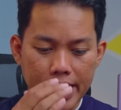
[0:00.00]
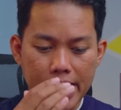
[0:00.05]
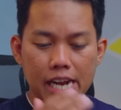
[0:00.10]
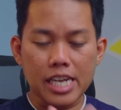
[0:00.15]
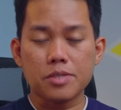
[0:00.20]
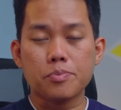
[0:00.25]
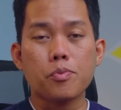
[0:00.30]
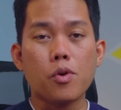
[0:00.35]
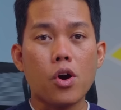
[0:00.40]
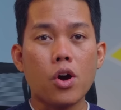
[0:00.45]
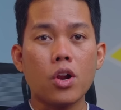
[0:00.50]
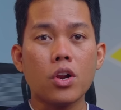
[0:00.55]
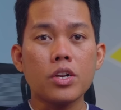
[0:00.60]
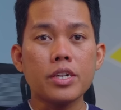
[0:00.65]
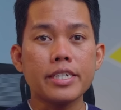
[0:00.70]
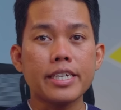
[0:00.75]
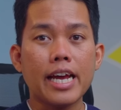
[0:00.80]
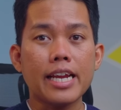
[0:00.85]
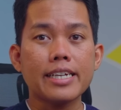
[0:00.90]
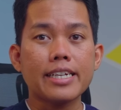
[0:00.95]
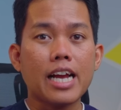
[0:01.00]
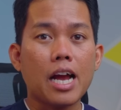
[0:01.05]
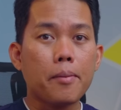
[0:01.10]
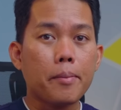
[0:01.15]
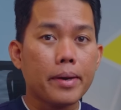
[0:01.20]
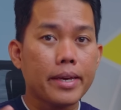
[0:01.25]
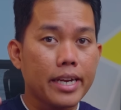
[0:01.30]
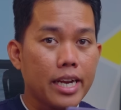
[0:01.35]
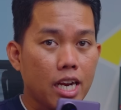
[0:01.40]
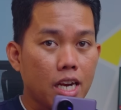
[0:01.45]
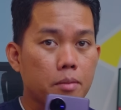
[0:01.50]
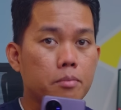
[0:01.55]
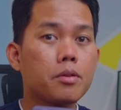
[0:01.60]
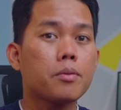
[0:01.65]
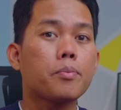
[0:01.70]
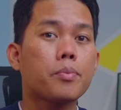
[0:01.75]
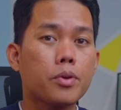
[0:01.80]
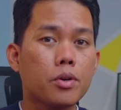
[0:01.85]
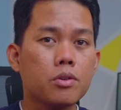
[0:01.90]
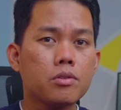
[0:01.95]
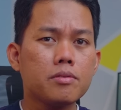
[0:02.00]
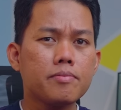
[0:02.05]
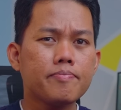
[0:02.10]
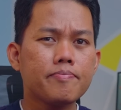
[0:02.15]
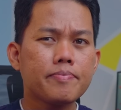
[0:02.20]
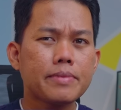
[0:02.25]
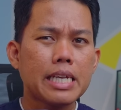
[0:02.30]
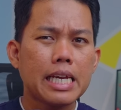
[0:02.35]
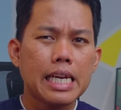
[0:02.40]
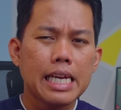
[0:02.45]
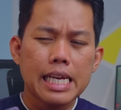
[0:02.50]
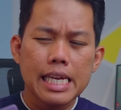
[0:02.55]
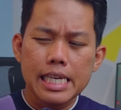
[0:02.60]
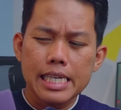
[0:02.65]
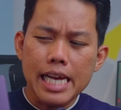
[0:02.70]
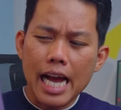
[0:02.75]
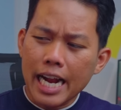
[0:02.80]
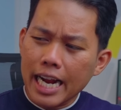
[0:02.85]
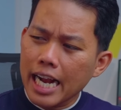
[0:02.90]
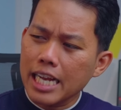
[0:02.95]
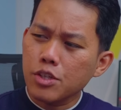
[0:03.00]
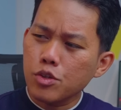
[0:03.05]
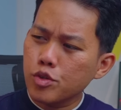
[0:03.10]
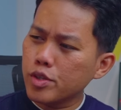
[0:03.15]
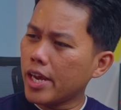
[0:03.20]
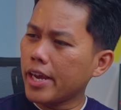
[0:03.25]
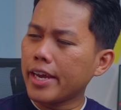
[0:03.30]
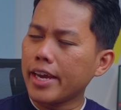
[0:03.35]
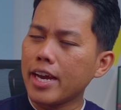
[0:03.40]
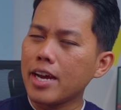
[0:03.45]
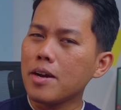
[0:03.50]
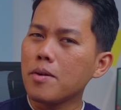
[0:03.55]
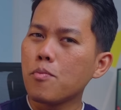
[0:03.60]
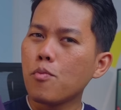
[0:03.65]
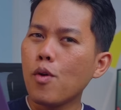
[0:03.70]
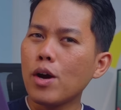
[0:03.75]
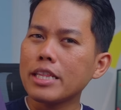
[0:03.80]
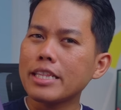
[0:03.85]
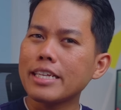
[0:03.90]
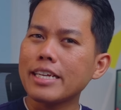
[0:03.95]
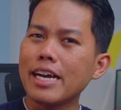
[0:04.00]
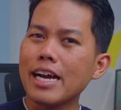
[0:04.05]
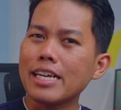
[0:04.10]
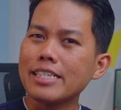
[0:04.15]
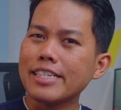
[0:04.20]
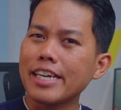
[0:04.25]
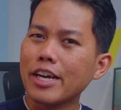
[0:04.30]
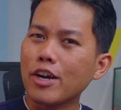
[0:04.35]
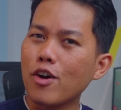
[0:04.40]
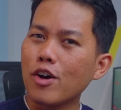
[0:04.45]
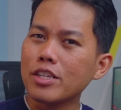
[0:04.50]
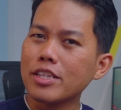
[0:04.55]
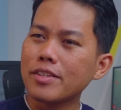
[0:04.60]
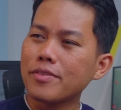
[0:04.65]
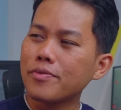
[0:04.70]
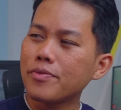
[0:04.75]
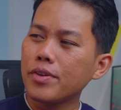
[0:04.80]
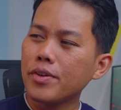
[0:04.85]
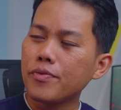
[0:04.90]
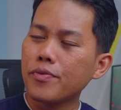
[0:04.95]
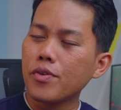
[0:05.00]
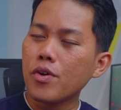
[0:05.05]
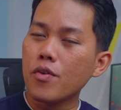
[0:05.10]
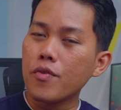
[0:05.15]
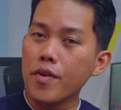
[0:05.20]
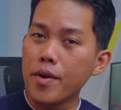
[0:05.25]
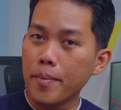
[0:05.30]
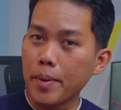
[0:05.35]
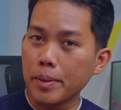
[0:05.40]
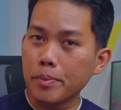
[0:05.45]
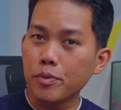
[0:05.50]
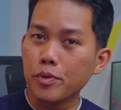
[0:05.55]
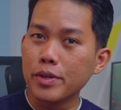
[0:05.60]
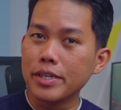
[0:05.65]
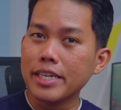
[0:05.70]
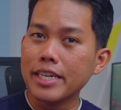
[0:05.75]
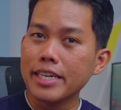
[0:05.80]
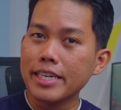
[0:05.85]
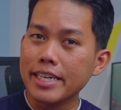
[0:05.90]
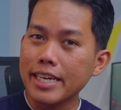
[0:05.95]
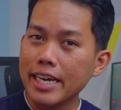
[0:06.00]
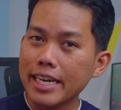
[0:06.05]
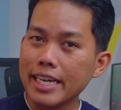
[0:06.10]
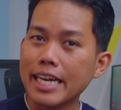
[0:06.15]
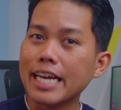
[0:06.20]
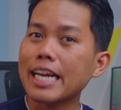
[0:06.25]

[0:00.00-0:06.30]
yang gaspol dan kamera yang lebih pro, agak susah ya buat nggak check out Vivo V40 ini dari